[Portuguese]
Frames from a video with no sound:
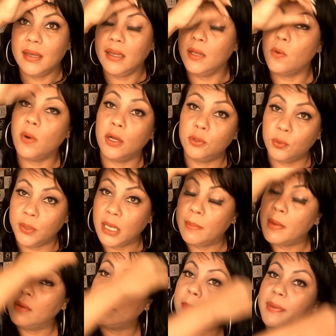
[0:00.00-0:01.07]
enquanto um
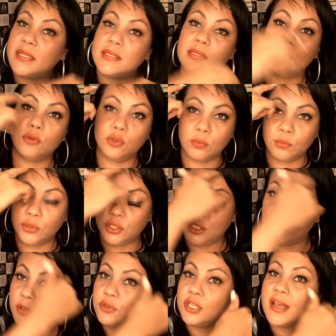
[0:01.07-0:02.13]
irmão está precisando de um
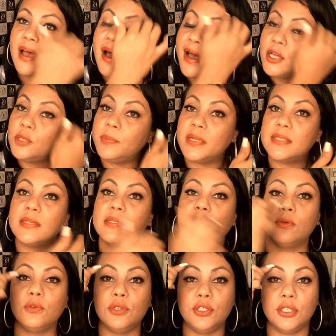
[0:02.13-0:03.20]
botijão de gás,
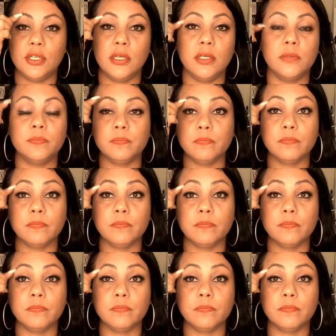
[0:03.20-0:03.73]
precisando de,